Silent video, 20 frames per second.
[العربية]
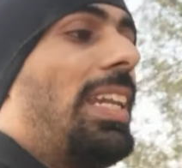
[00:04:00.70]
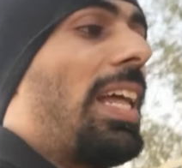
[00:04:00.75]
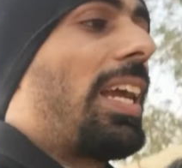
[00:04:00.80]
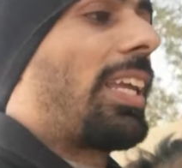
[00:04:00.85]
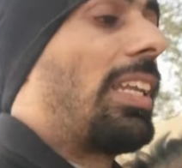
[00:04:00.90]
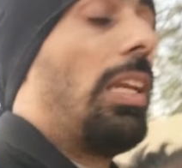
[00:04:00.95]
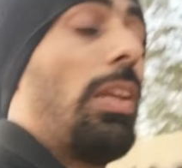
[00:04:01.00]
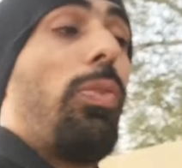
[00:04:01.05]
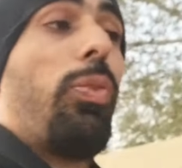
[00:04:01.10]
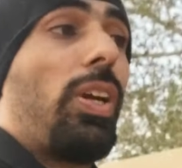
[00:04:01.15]

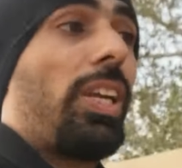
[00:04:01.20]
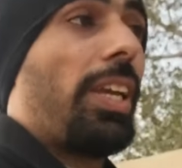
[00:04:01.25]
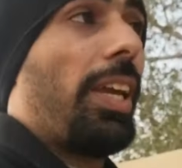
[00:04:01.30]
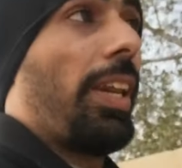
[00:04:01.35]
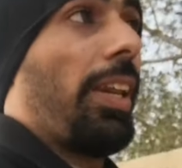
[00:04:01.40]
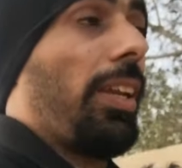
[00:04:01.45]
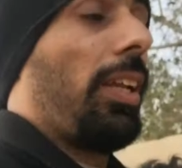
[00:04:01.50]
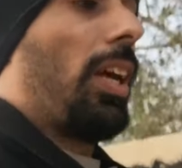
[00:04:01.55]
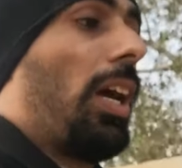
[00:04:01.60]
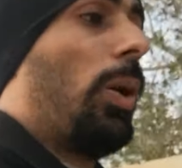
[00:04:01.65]
لكن
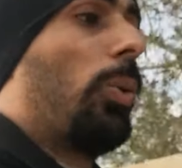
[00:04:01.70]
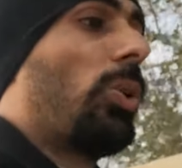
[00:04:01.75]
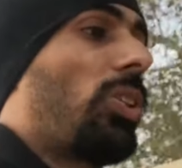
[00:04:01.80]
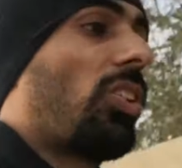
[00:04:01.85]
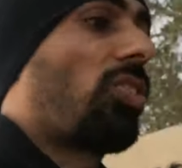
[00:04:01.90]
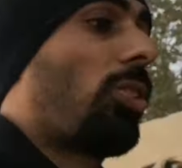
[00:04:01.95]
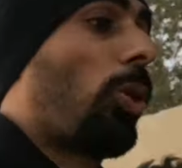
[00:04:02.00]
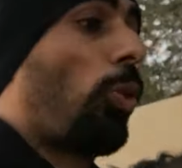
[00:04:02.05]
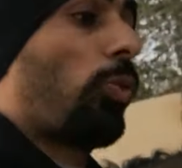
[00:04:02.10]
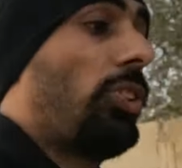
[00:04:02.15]
الفكر او
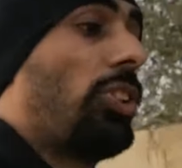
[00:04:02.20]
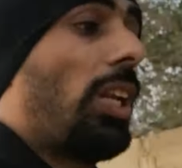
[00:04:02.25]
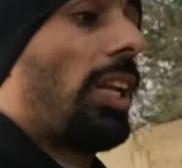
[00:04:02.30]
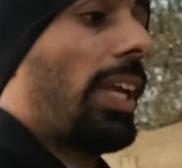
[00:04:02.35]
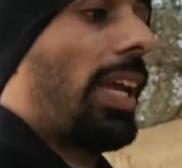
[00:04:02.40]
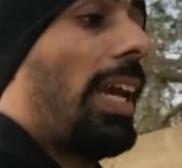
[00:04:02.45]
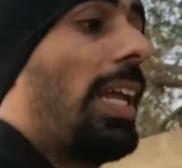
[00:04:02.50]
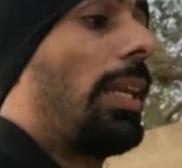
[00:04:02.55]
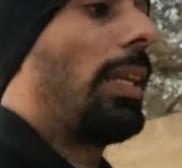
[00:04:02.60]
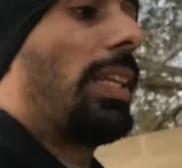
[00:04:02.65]
التصرف عند
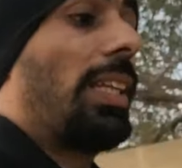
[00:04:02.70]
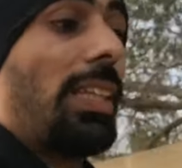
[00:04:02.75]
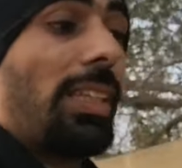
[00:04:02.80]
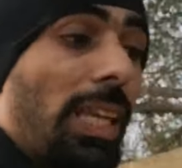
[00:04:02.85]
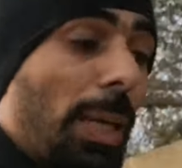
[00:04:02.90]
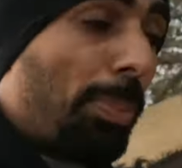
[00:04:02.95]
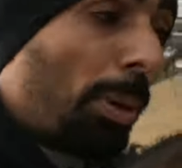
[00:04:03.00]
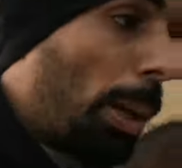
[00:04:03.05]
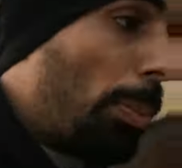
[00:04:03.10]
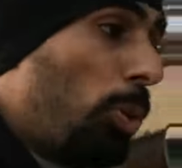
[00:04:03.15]
الخيل
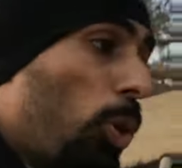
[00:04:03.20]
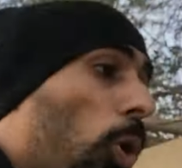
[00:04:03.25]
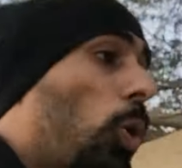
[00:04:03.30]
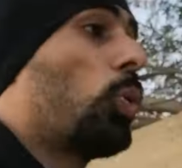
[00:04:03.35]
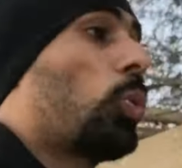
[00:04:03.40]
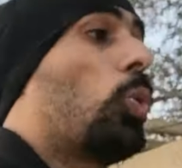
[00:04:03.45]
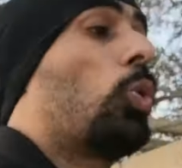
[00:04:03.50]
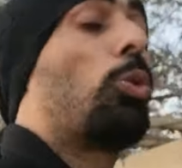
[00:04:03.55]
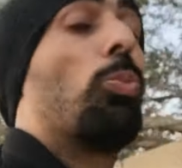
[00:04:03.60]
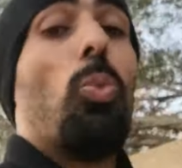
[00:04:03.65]
يبقى
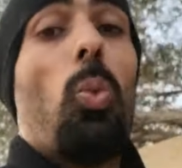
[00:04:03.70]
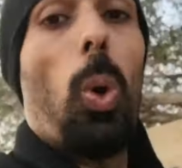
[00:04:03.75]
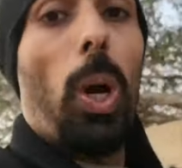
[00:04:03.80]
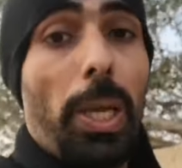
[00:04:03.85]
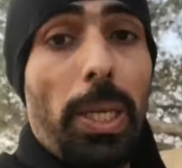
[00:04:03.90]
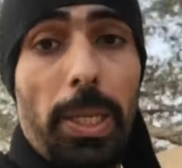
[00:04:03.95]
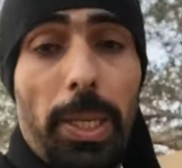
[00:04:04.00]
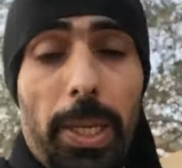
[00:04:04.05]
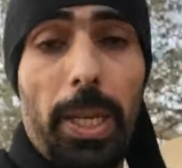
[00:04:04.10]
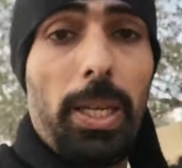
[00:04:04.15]
بحدود
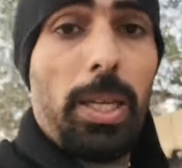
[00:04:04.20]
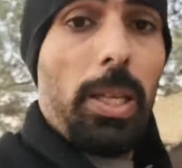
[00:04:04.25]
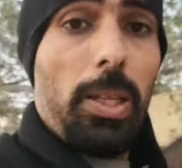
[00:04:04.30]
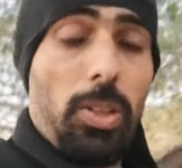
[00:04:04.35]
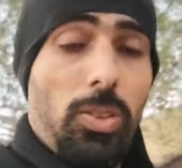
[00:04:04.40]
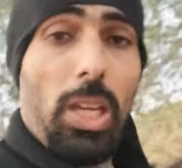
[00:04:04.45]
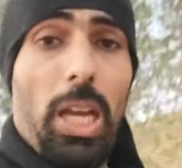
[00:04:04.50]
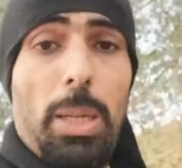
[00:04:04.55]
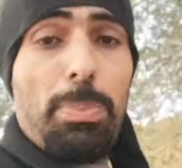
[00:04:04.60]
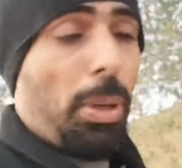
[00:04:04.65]
معينه
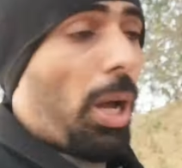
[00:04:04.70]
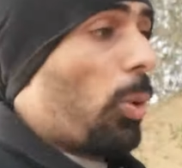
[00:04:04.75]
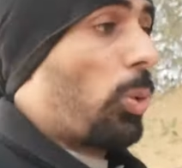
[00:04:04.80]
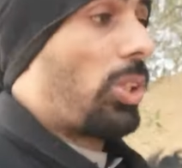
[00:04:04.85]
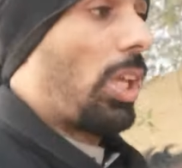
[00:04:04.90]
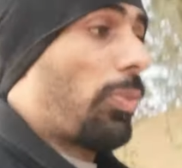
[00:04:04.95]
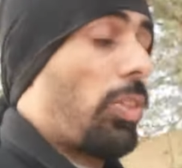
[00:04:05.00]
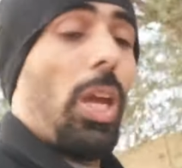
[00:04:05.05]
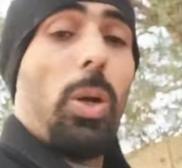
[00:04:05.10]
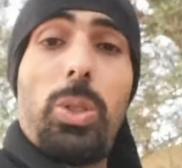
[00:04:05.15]

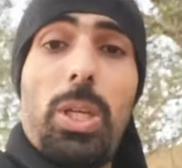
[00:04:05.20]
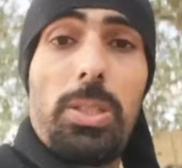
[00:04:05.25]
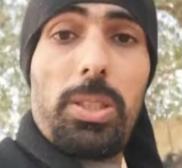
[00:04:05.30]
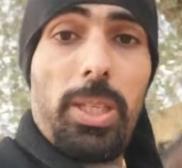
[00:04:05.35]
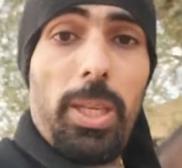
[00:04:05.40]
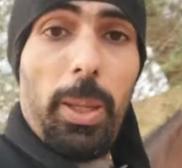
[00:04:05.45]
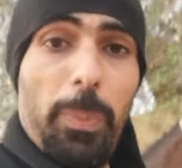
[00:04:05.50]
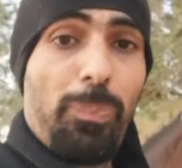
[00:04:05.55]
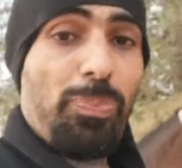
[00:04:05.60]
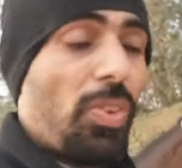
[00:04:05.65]
تغذيه
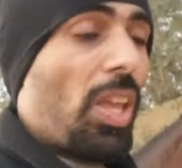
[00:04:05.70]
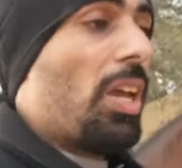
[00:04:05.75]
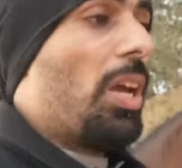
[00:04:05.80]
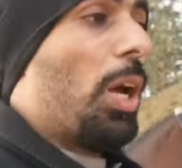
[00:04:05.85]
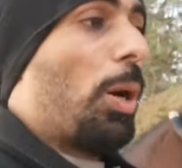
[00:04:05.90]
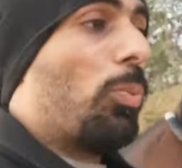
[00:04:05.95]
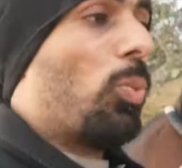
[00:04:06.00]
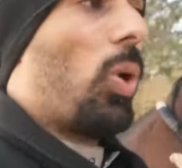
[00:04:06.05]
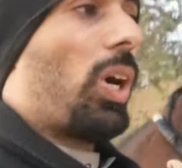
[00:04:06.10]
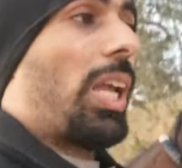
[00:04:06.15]
وتتكية
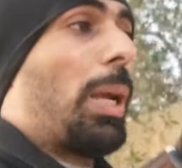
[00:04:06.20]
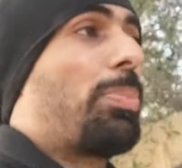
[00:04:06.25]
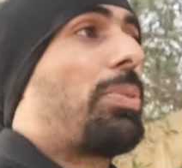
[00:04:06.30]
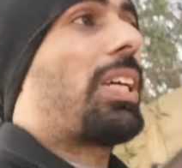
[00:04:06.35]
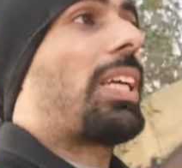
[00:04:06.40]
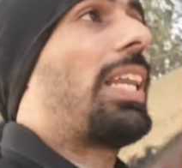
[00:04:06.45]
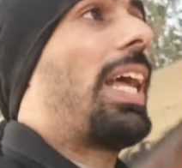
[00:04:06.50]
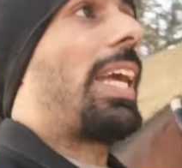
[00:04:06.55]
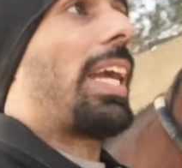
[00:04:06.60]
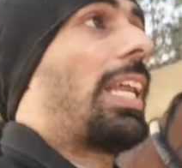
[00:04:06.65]

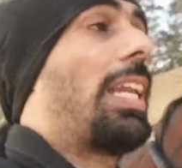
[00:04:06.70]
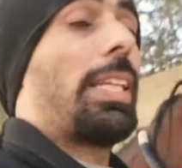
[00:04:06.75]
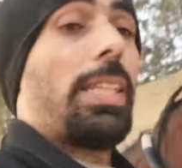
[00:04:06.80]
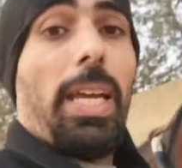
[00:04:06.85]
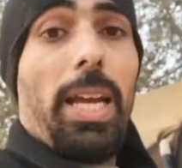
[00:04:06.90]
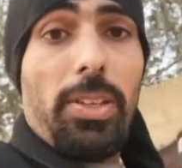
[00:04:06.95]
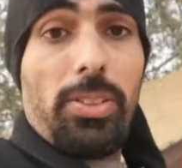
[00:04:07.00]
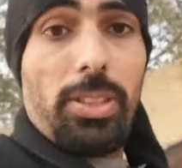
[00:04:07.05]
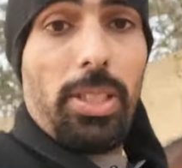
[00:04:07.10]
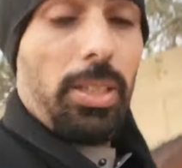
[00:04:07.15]
مواكبتك لها يخليها
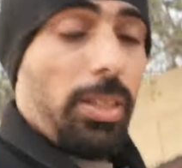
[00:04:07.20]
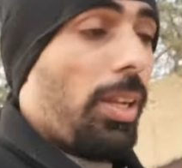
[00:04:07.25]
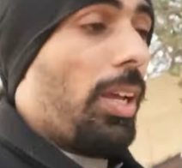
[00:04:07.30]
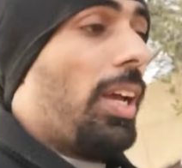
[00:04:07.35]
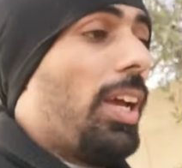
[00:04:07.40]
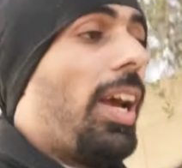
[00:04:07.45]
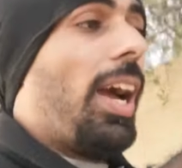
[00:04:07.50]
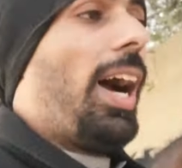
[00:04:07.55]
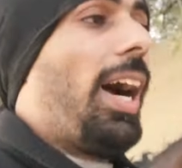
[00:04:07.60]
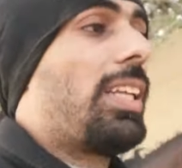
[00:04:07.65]
تحسن
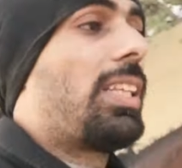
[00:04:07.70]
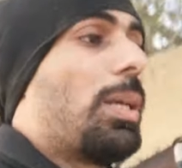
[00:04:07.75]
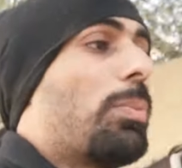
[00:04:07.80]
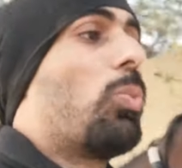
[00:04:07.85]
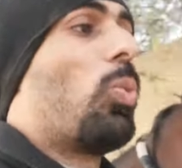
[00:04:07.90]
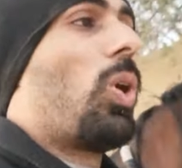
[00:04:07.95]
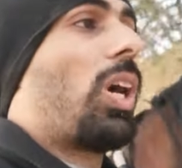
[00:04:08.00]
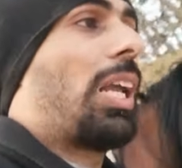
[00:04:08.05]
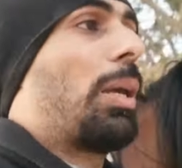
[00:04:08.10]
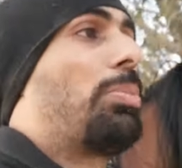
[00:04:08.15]
عدم
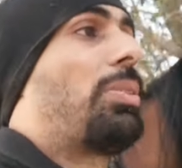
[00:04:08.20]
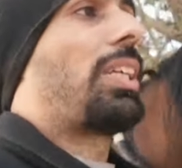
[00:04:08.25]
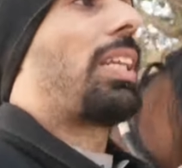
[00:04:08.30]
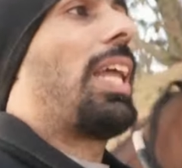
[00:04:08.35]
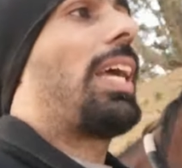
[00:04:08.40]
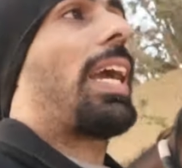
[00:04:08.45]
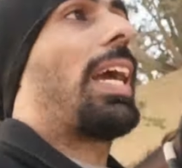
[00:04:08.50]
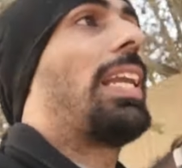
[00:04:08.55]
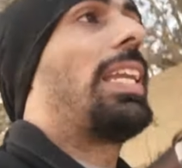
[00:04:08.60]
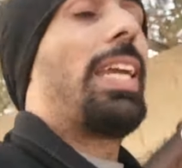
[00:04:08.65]
مواكبتك
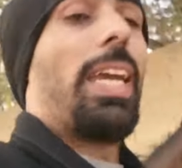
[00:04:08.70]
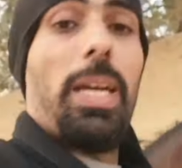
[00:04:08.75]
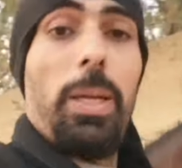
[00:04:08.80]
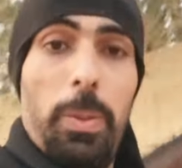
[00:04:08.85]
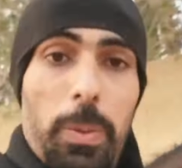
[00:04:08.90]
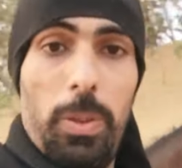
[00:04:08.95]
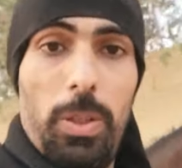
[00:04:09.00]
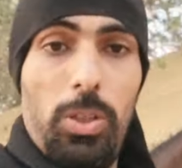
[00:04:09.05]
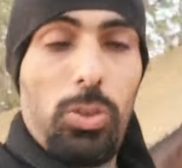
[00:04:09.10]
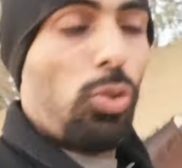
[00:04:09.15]
لها
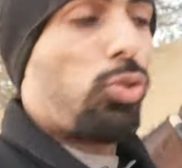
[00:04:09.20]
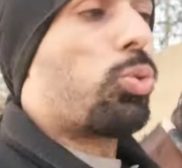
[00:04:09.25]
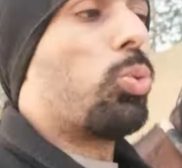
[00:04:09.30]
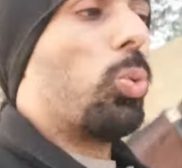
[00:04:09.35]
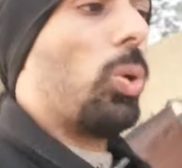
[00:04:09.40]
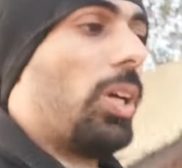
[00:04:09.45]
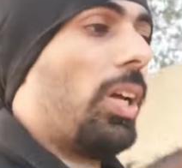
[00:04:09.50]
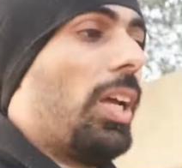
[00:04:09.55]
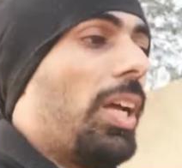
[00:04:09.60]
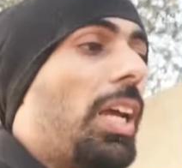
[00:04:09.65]
يخليها
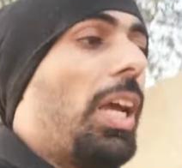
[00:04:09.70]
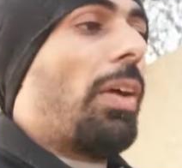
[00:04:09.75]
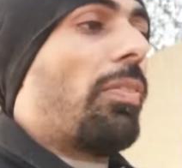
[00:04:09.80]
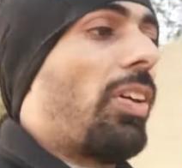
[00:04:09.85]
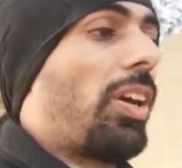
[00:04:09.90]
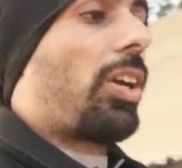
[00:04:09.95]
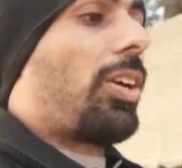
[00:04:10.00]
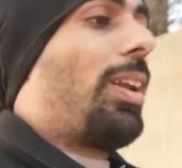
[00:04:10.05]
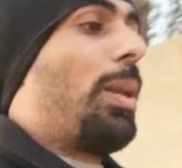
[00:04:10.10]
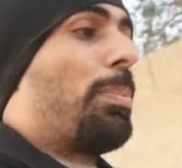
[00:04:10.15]
تسوء
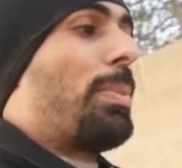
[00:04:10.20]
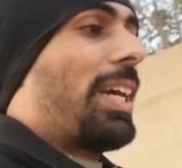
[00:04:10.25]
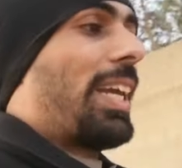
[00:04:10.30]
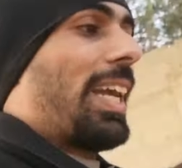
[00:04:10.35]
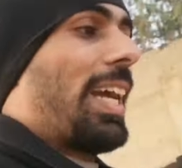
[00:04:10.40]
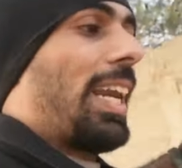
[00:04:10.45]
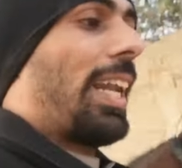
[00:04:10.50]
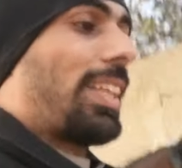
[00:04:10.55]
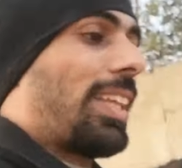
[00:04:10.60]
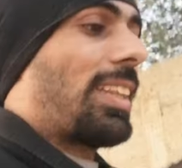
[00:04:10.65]
فكل ما
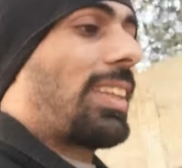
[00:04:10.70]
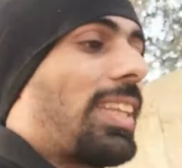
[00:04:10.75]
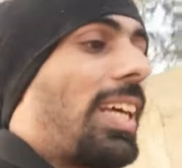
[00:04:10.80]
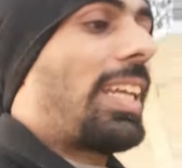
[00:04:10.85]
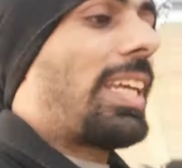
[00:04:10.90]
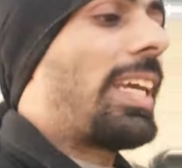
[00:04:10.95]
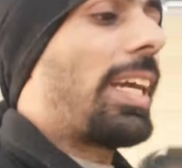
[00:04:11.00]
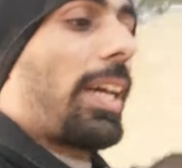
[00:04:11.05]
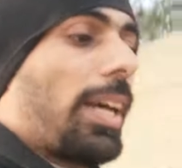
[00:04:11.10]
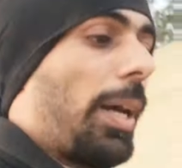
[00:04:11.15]
كانت
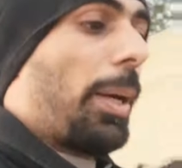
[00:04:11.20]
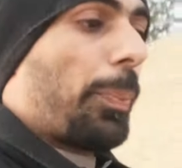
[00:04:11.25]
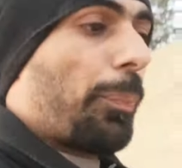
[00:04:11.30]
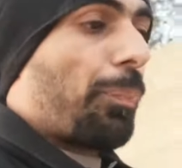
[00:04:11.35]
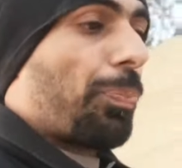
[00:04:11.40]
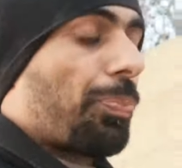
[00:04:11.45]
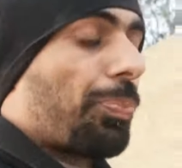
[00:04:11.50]
الطريقه